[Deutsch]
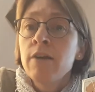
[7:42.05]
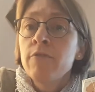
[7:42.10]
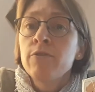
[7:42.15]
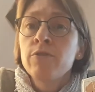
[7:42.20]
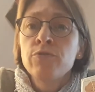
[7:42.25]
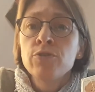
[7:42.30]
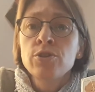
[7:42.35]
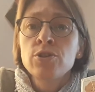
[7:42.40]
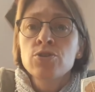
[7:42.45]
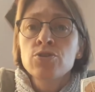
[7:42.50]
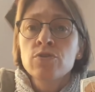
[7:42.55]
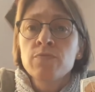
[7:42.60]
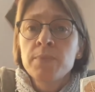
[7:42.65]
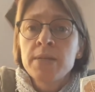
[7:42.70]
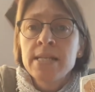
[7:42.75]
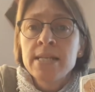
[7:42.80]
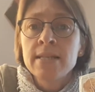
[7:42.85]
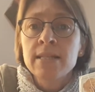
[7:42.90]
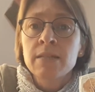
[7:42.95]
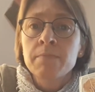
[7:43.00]
Wir würden
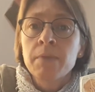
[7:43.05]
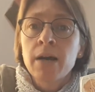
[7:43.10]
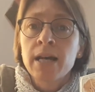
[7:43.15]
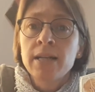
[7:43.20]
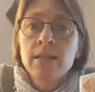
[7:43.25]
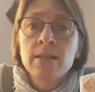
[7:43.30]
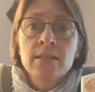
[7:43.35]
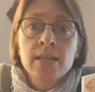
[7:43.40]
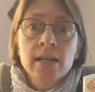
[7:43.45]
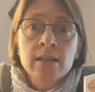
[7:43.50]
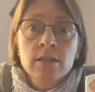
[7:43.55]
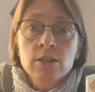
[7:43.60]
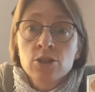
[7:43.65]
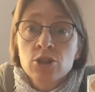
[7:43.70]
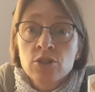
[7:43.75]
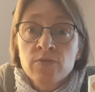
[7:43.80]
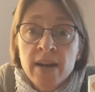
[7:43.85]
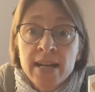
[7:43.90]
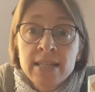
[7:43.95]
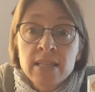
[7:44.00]
zumindest mal in die Sächsische
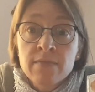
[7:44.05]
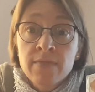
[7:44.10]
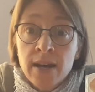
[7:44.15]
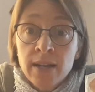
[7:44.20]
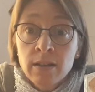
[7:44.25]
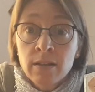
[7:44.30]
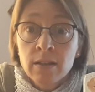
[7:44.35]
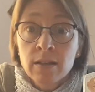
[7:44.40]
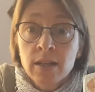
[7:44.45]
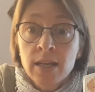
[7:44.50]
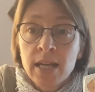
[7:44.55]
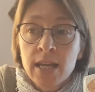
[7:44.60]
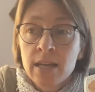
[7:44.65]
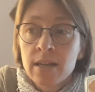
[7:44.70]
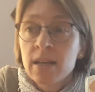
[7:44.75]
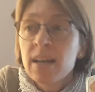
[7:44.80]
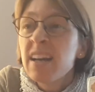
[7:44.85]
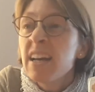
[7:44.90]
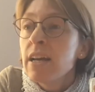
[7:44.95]
Schweiz wandern gehen.